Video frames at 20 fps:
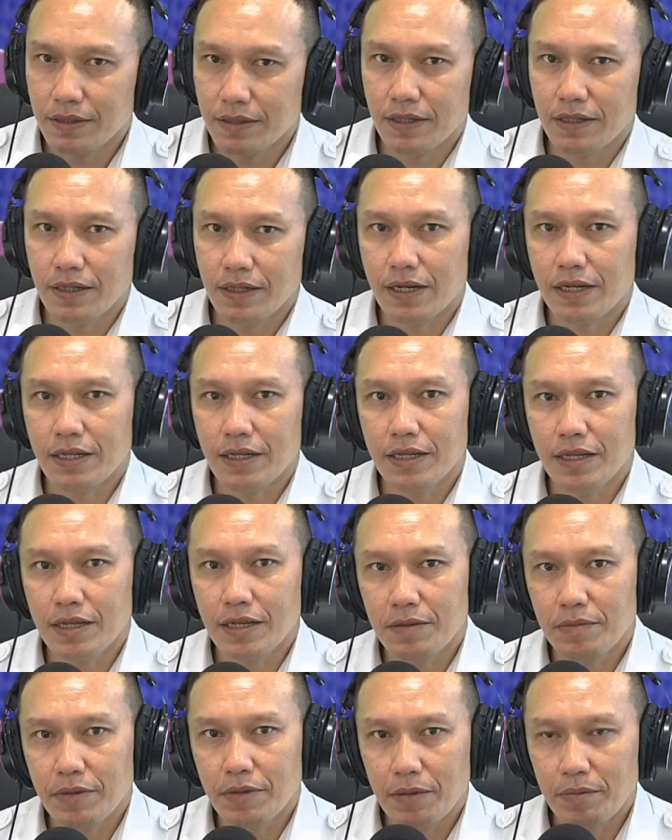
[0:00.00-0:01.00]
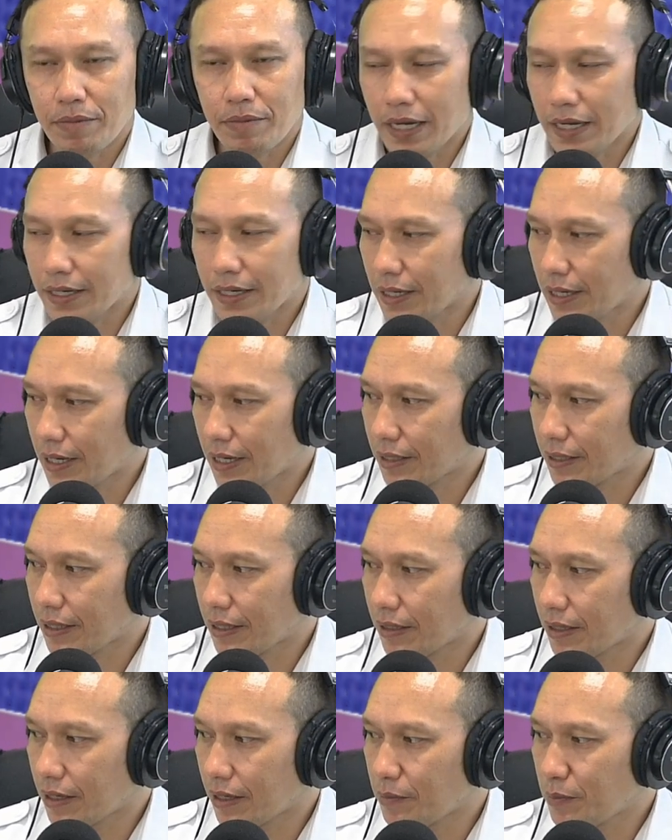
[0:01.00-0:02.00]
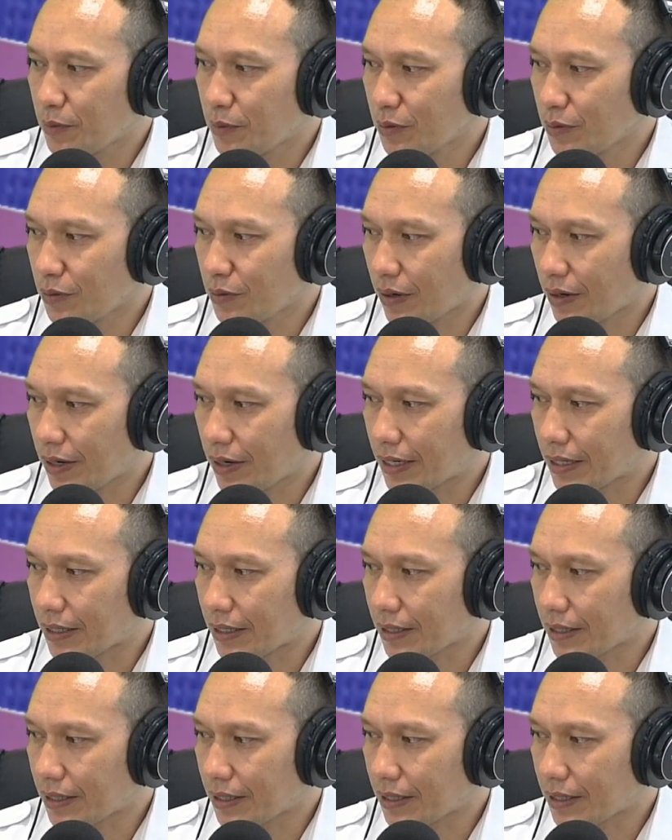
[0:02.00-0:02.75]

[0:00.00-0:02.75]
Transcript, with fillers: dari BMKG NTT Putu Nonik.